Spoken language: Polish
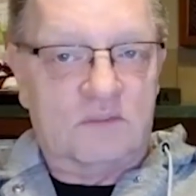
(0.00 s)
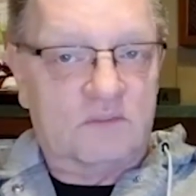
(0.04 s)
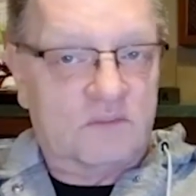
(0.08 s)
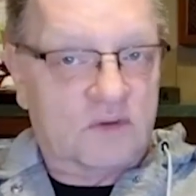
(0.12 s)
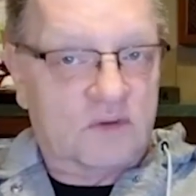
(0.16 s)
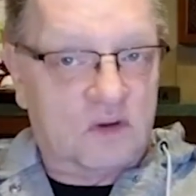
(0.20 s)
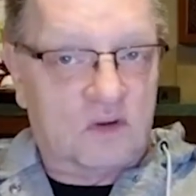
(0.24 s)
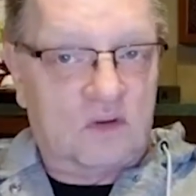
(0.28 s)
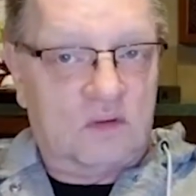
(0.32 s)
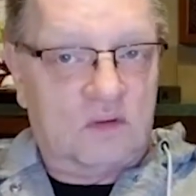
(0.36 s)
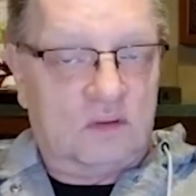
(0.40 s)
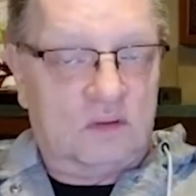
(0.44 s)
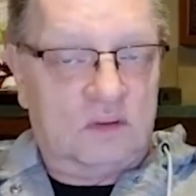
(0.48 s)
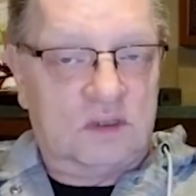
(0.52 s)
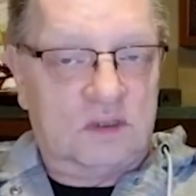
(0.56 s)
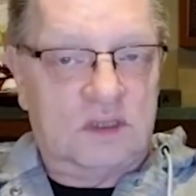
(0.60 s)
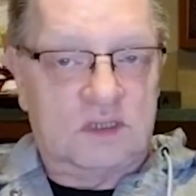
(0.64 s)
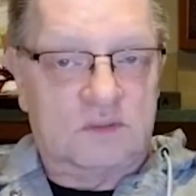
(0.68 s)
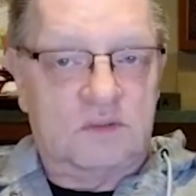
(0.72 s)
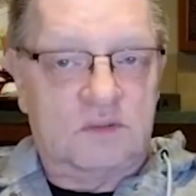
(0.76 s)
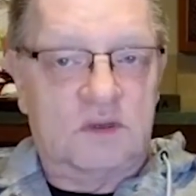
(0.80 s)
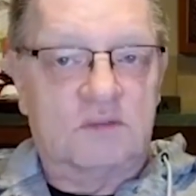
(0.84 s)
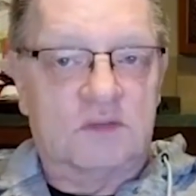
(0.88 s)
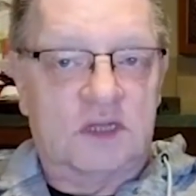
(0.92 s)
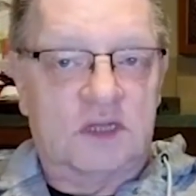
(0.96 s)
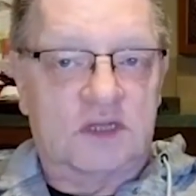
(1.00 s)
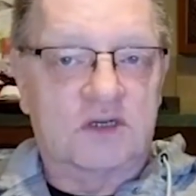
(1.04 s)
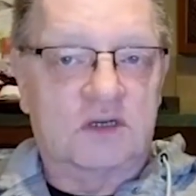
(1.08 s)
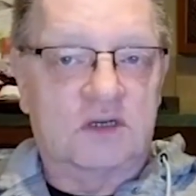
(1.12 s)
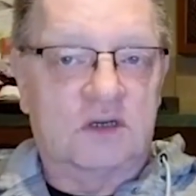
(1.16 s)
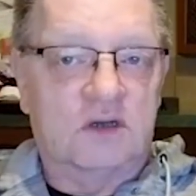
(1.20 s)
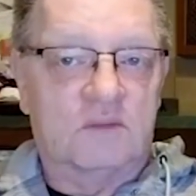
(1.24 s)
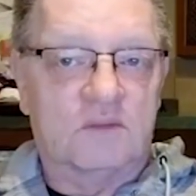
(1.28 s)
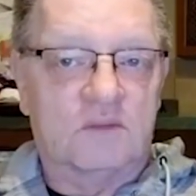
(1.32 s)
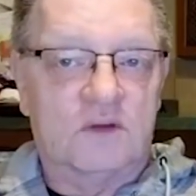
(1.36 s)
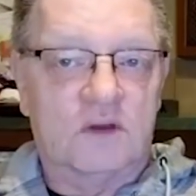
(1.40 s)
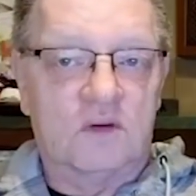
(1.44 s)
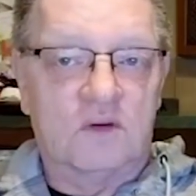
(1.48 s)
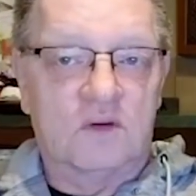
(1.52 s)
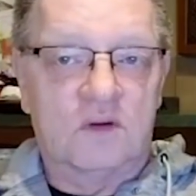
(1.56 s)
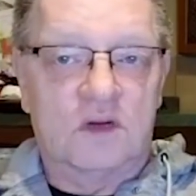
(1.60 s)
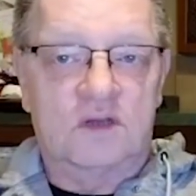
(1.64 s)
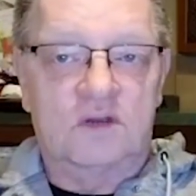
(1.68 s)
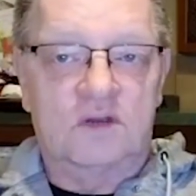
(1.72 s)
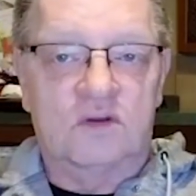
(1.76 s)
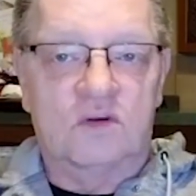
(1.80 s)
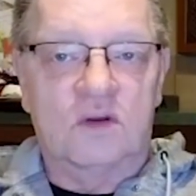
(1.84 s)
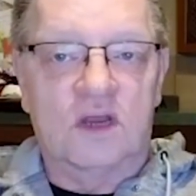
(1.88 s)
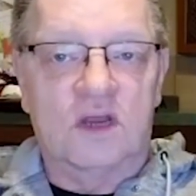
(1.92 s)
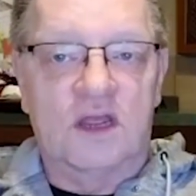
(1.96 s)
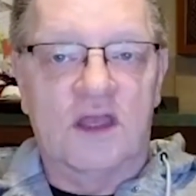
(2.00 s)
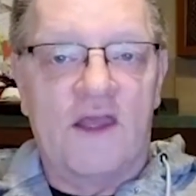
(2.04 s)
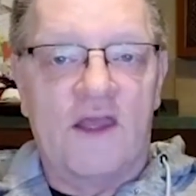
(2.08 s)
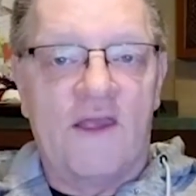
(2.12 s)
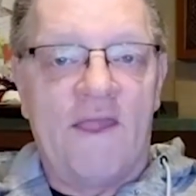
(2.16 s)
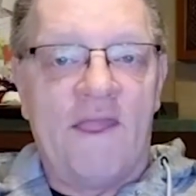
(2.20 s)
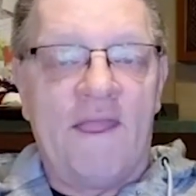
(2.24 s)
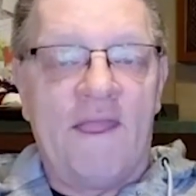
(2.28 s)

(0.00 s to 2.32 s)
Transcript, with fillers: był, zaraz powiem dlaczego był, który